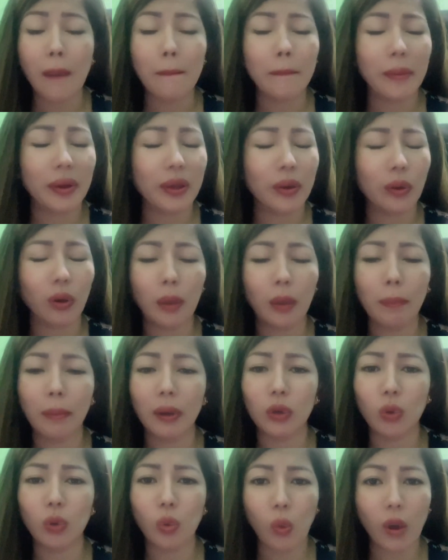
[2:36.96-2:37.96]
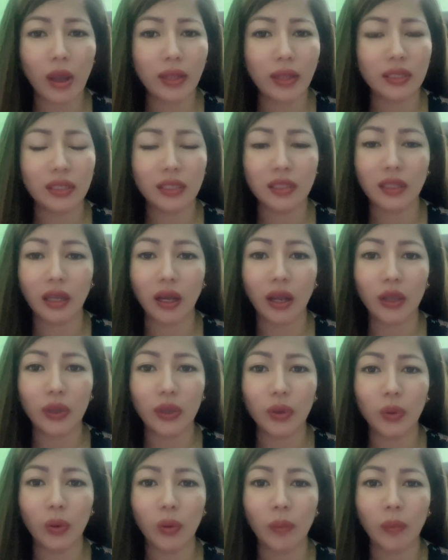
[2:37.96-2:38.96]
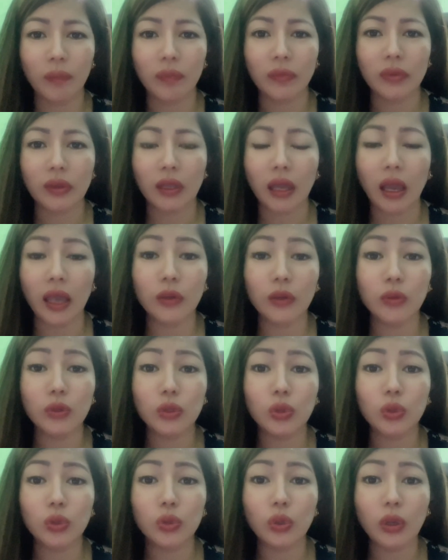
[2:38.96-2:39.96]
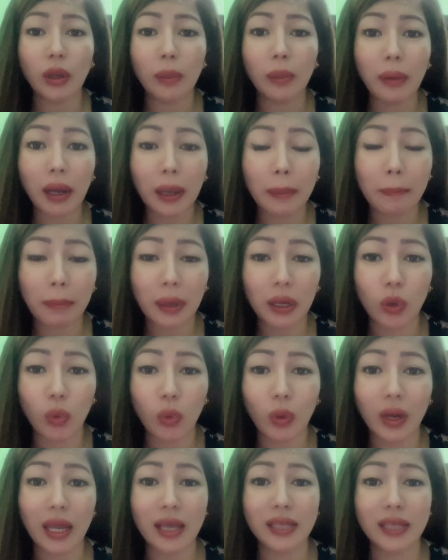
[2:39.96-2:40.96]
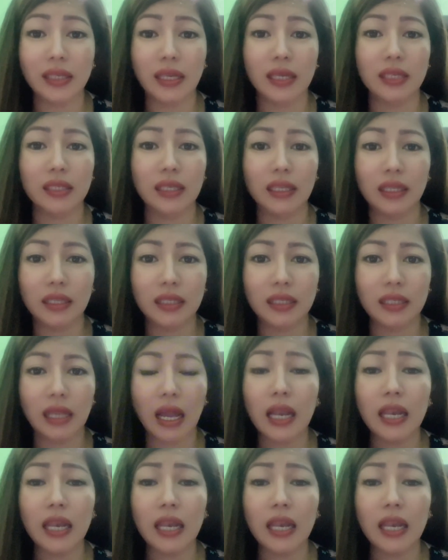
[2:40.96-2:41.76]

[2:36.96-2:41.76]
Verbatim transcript: Pero kapag once na kayo, ay gusto nyo na makipaghiwalay sa isa't isa.